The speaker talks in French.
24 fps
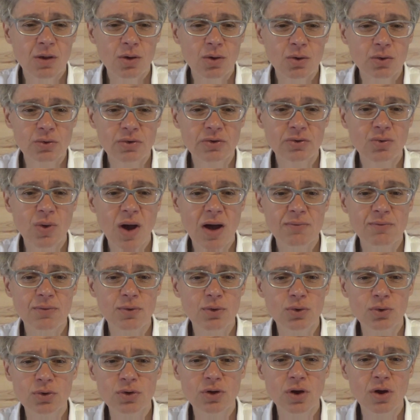reçoivent
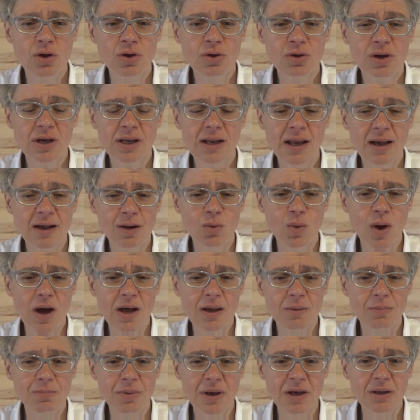l'honneur et la
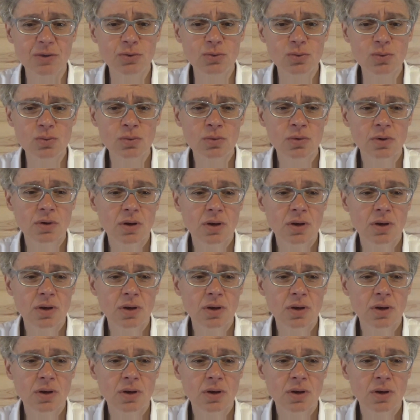gloire perdue,